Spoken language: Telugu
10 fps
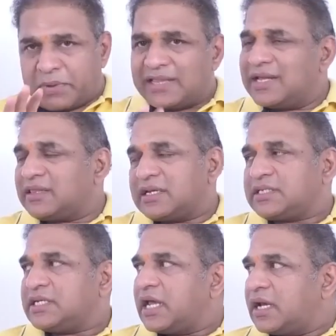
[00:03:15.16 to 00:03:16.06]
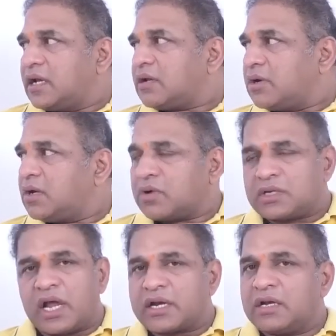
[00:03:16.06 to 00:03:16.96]
పాదయాత్ర చేయాలి అనేటువంటి ఒక
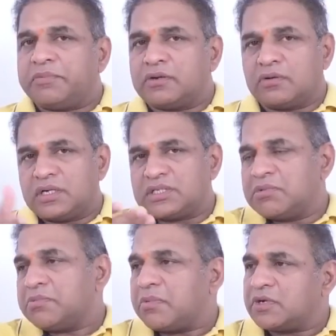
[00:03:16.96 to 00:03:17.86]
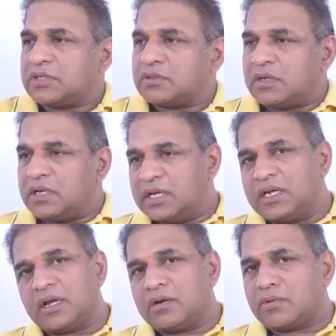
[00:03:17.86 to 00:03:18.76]
టార్గెట్ పెట్టుకున్నారు సమీప భవిష్యత్తులోనే
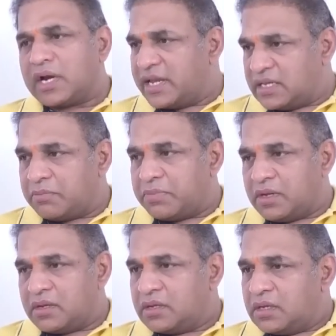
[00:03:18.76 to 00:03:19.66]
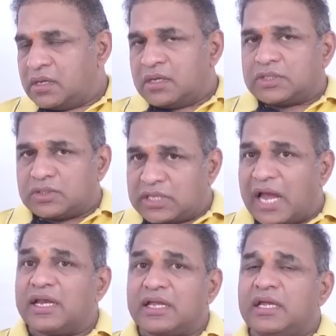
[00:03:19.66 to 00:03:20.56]
ఎన్నికలు ఉన్నాయని చెప్పి సో
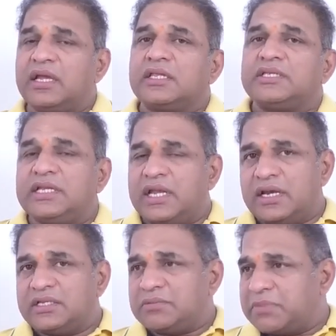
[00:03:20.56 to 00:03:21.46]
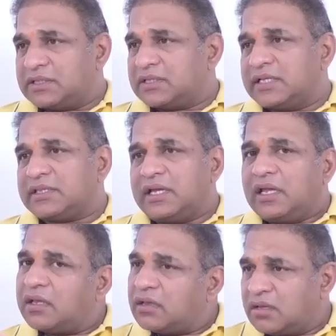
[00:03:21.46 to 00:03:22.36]
దానికి సీనియర్ల నుంచి మద్దతు అయితే
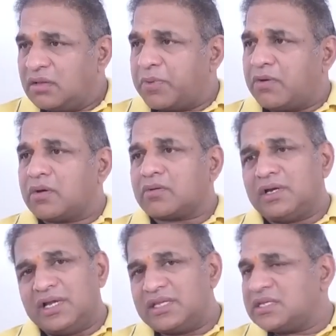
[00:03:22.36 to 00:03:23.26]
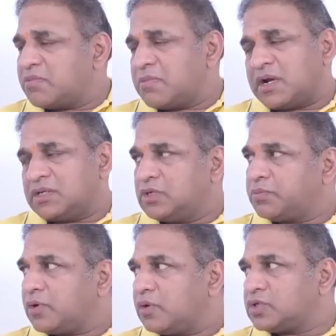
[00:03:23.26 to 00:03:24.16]
ఇప్పటి వరకు లేదని చెప్పి మనం
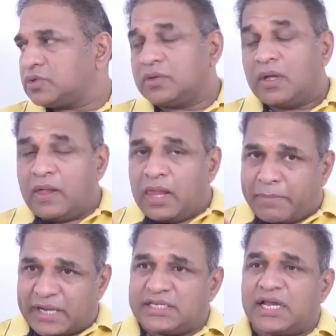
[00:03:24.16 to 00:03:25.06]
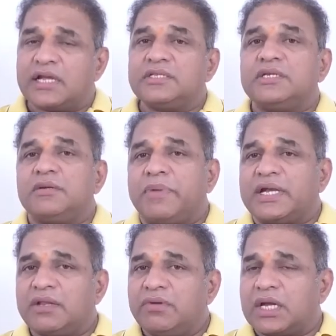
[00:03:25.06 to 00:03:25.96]
చెప్పుకోవచ్చు ప్రత్యేకించి
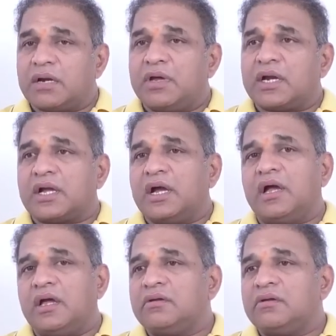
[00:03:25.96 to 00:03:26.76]
బట్టి విక్రమార్క